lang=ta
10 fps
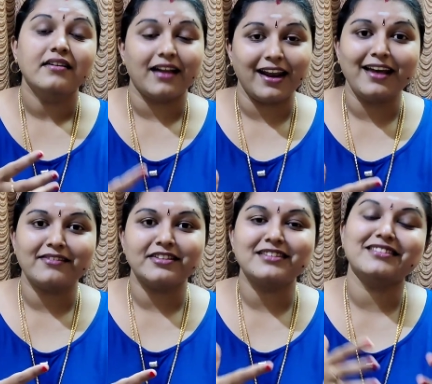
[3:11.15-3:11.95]
நல்லா
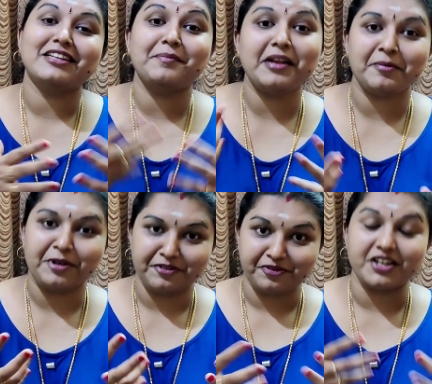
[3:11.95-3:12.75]
வந்து திரும்பி நம்ம
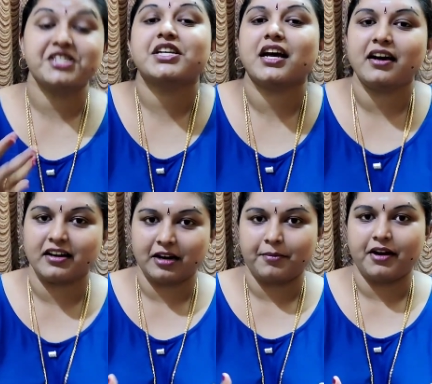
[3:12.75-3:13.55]
ஃப்ரெஷ்ஷாக
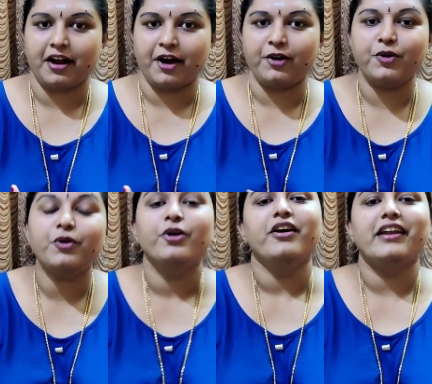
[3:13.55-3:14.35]
இருக்கிற மாதிரி ஆகிடும்
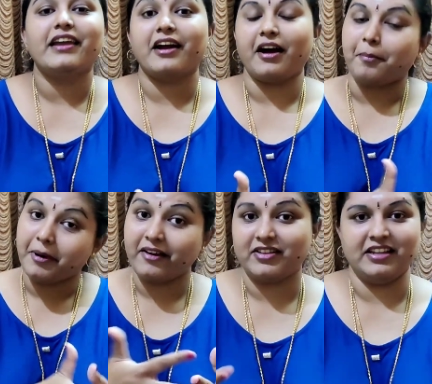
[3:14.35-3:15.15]
நீங்கள்
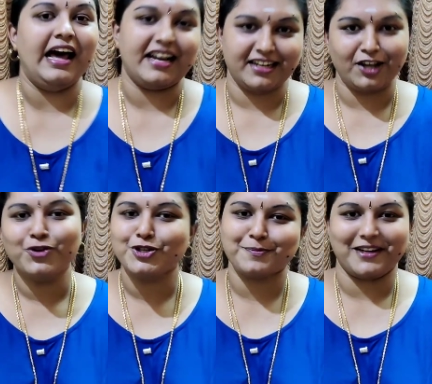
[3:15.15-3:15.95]
அப்படியே வந்து டேரெக்டாக
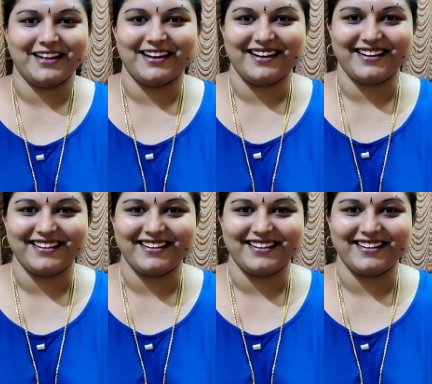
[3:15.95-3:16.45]
யூஸ் பண்ணிக்கலாங்க